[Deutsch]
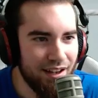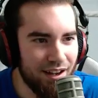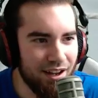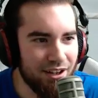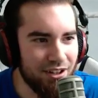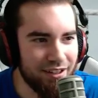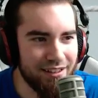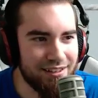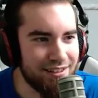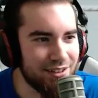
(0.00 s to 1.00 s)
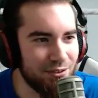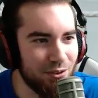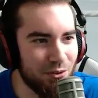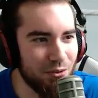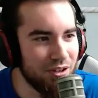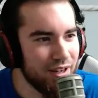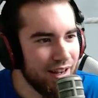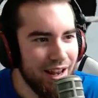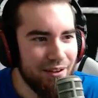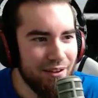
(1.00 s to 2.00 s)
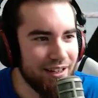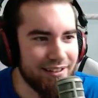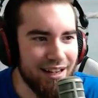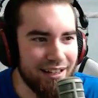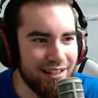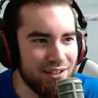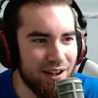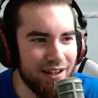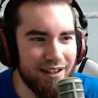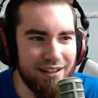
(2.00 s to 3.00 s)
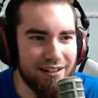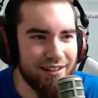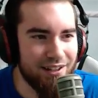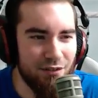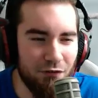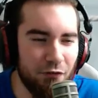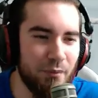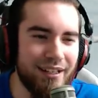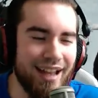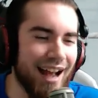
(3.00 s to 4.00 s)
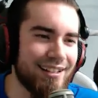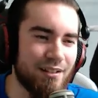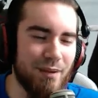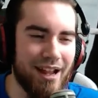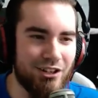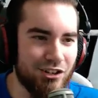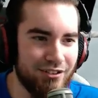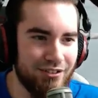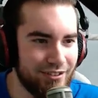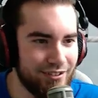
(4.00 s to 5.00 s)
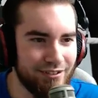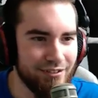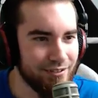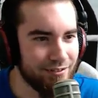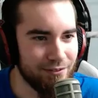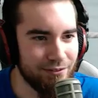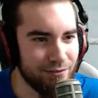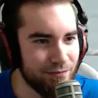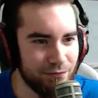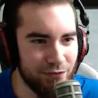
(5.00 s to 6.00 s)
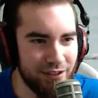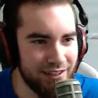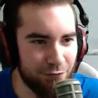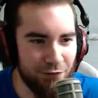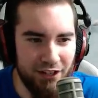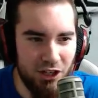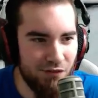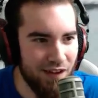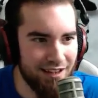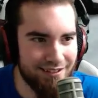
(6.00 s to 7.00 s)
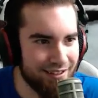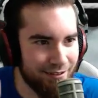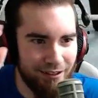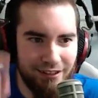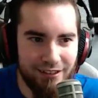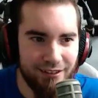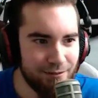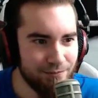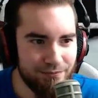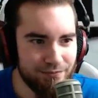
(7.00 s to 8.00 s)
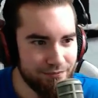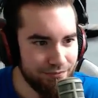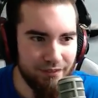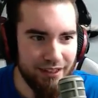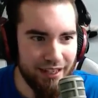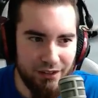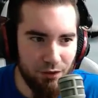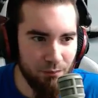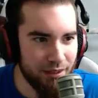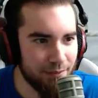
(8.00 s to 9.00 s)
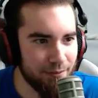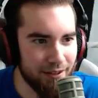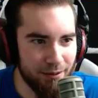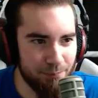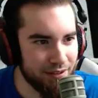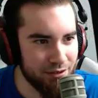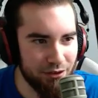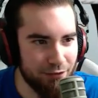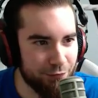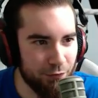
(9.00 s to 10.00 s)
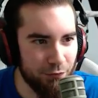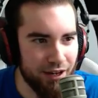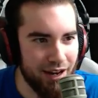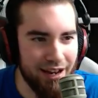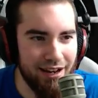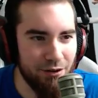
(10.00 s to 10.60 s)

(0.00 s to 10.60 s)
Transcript: Ach Gott, das ist so gut. Wie gesagt, das war, das war für mich das Match. Für diese Finishphase kriegt für mich äh, persönlich einen 5 Sterne. in